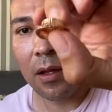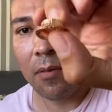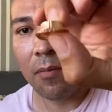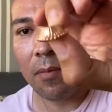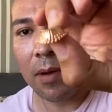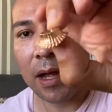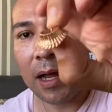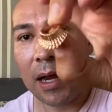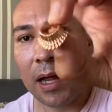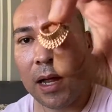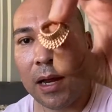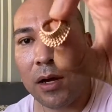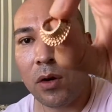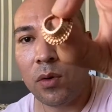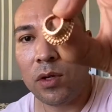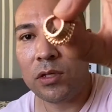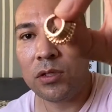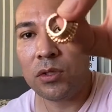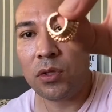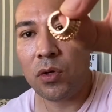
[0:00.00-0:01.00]
Para
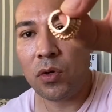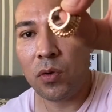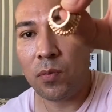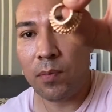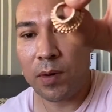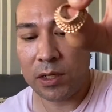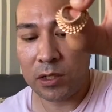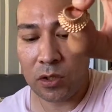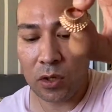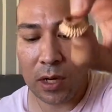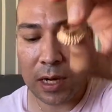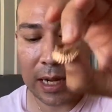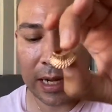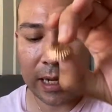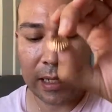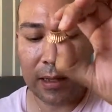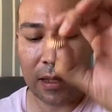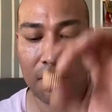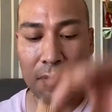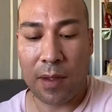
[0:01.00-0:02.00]
nuestro personaje
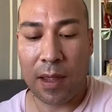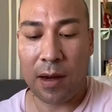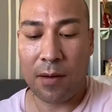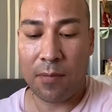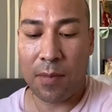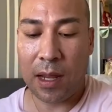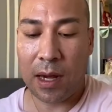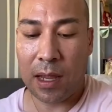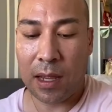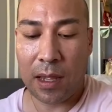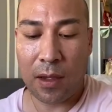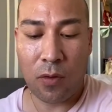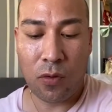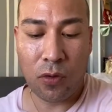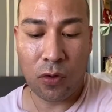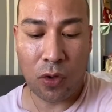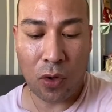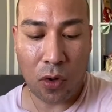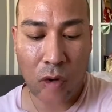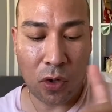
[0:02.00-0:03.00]
también viene aquí
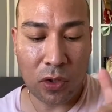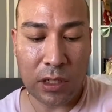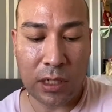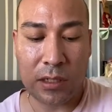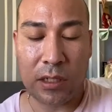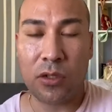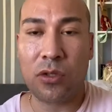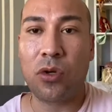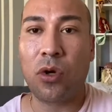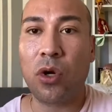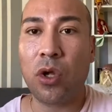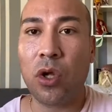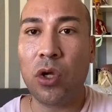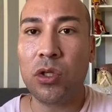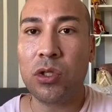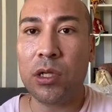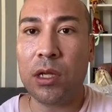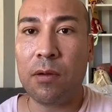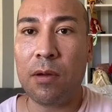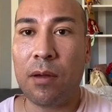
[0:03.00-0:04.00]
junto con los
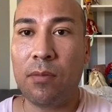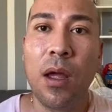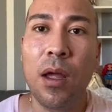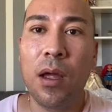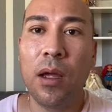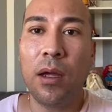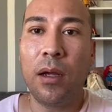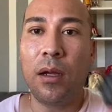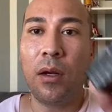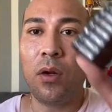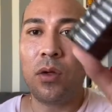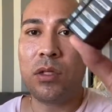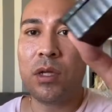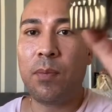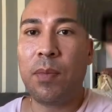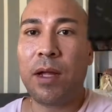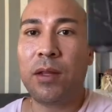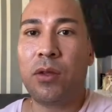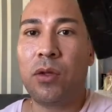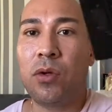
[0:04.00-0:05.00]
accesorios. Y vamos. Los
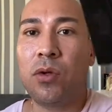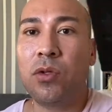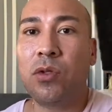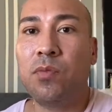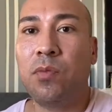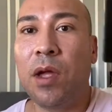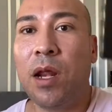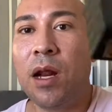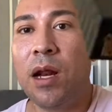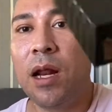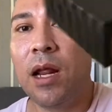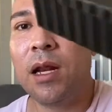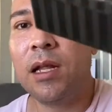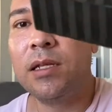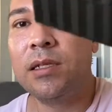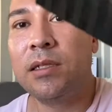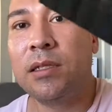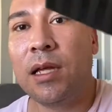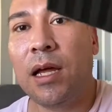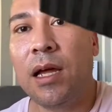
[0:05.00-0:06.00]
zapatos vienen en
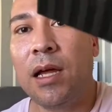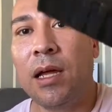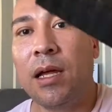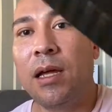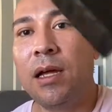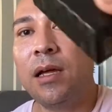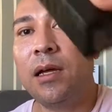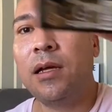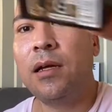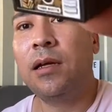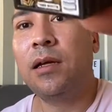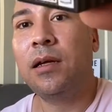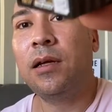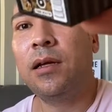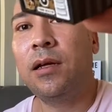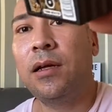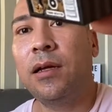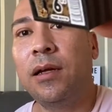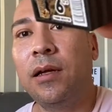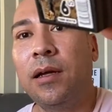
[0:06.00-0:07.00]
esta
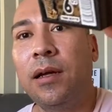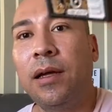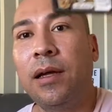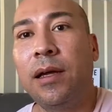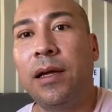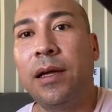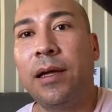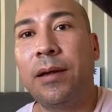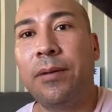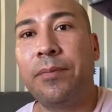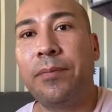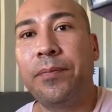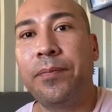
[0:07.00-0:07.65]
eh,